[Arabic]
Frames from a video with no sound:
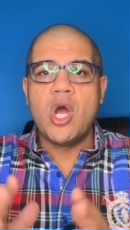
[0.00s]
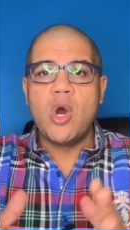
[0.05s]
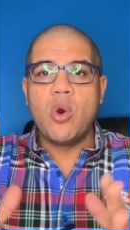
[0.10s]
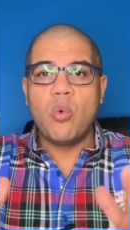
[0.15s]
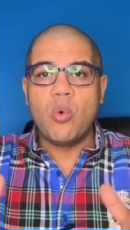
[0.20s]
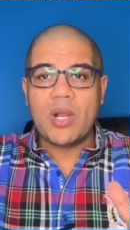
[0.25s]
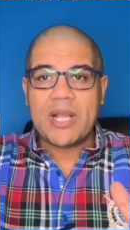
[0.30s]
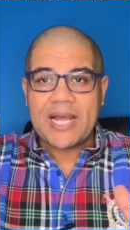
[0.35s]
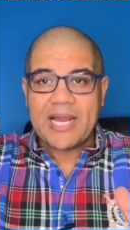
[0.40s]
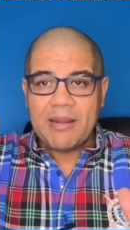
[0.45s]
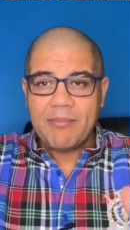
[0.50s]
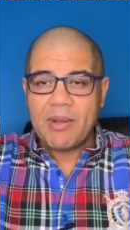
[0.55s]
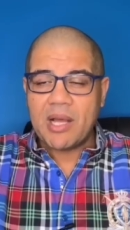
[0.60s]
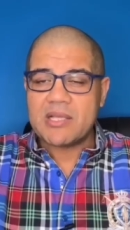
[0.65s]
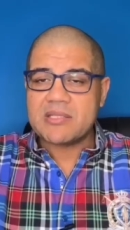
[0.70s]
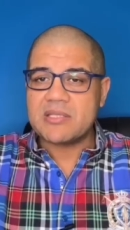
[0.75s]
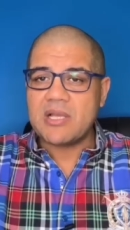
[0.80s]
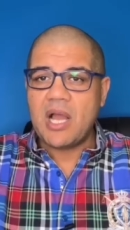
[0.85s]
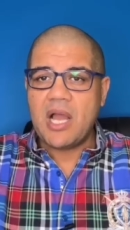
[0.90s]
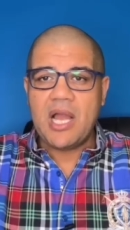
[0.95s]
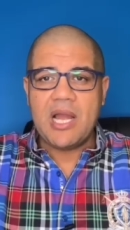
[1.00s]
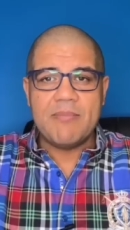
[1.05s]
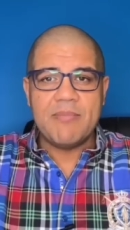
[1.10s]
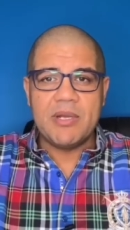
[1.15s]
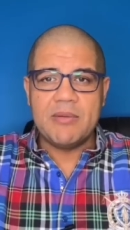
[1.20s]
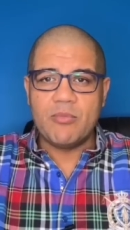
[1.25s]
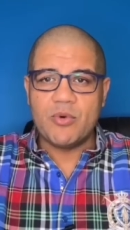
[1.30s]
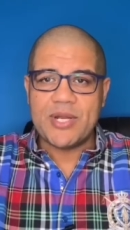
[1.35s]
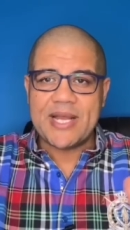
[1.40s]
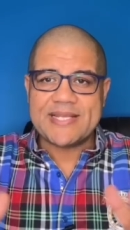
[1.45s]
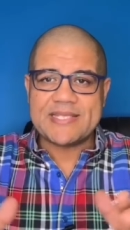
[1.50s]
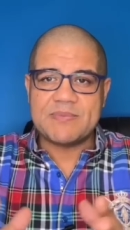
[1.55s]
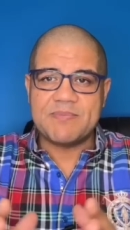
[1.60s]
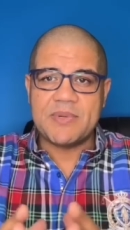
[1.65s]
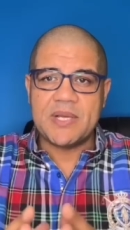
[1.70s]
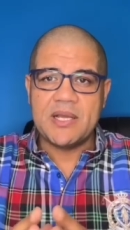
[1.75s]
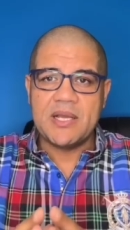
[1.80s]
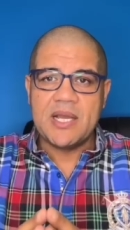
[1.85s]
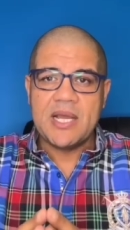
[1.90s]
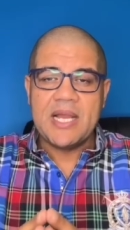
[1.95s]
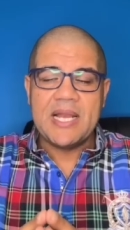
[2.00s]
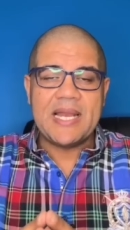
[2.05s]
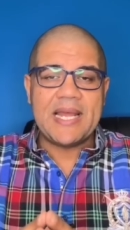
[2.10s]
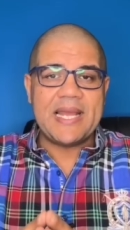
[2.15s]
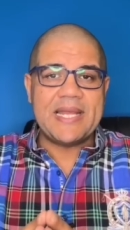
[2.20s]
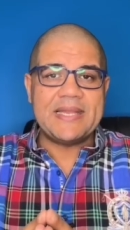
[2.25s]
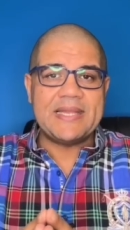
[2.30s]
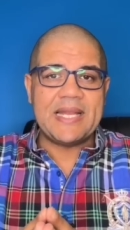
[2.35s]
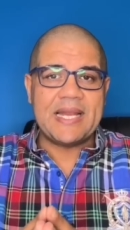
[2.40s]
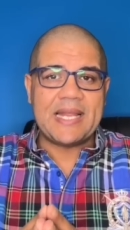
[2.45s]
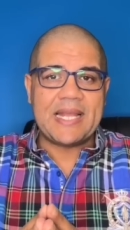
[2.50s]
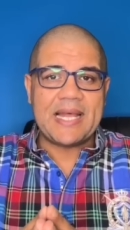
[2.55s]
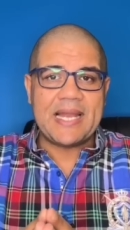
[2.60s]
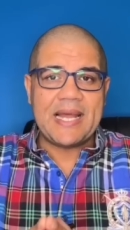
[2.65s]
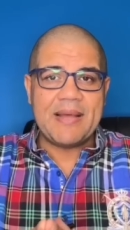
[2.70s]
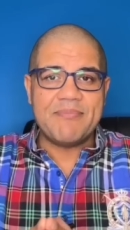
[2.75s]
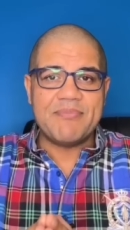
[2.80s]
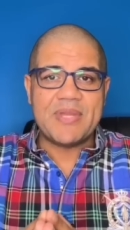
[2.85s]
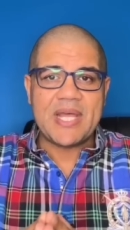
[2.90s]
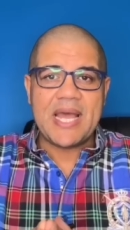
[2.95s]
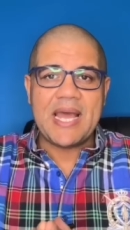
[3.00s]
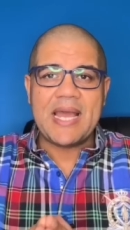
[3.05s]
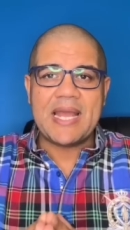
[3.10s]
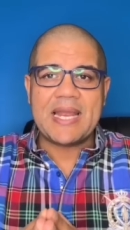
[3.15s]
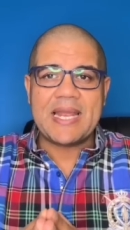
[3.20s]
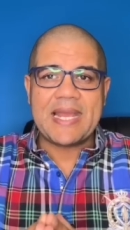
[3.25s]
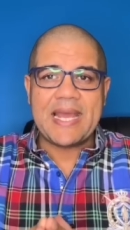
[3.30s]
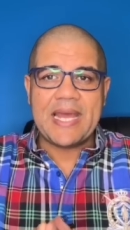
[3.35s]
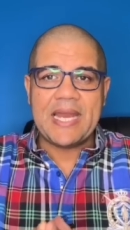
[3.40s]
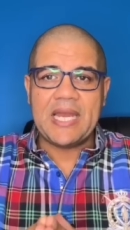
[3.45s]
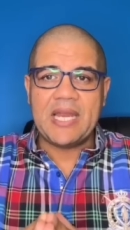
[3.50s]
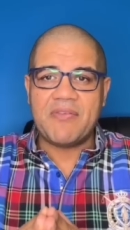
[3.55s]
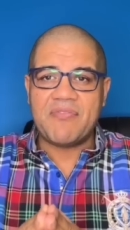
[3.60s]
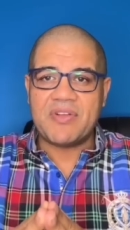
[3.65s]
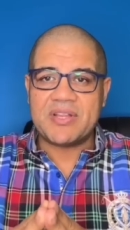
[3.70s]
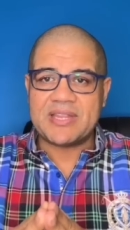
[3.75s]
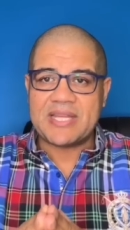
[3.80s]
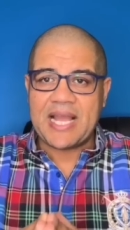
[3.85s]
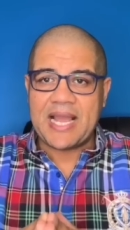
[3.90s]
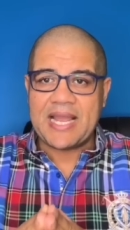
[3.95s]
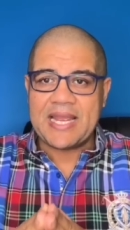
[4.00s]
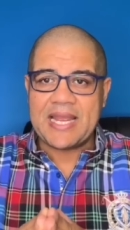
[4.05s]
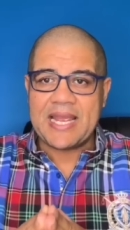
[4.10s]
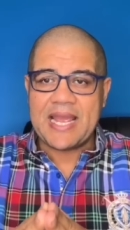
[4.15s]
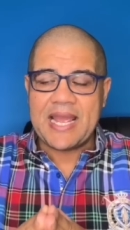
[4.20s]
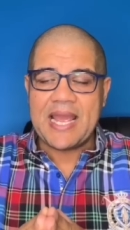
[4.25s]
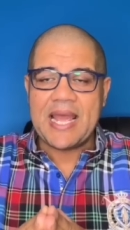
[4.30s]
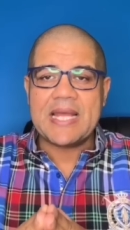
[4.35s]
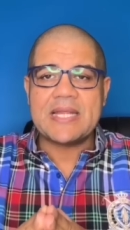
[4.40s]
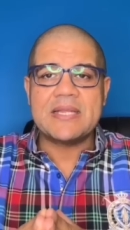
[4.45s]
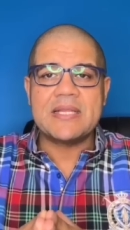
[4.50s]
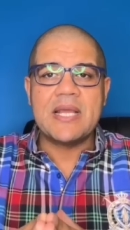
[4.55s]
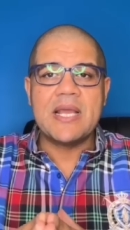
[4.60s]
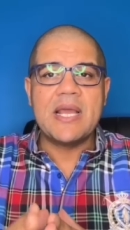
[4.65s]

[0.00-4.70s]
وكلامها صح بالمناسبه لان الكلام ده جاني في التحقيقات